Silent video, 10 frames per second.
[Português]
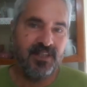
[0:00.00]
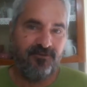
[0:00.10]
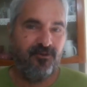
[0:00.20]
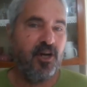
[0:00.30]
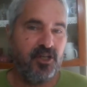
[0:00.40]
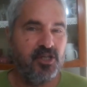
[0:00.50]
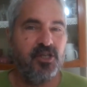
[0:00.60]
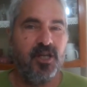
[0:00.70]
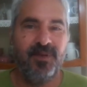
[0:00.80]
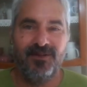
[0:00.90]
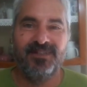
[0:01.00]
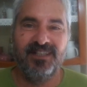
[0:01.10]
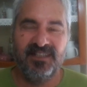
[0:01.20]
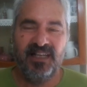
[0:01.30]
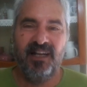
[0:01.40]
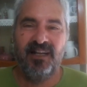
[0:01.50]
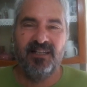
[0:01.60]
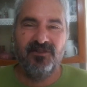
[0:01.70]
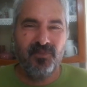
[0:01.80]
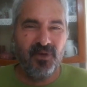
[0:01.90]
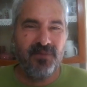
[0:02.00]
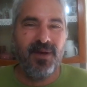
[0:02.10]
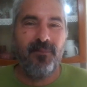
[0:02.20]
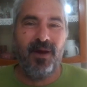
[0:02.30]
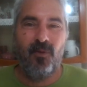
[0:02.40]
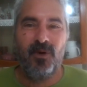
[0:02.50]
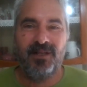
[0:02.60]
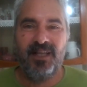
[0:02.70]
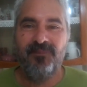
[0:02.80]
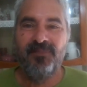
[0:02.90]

dizer fortinha para não ser deselegante, um pouquinho mais para gorda.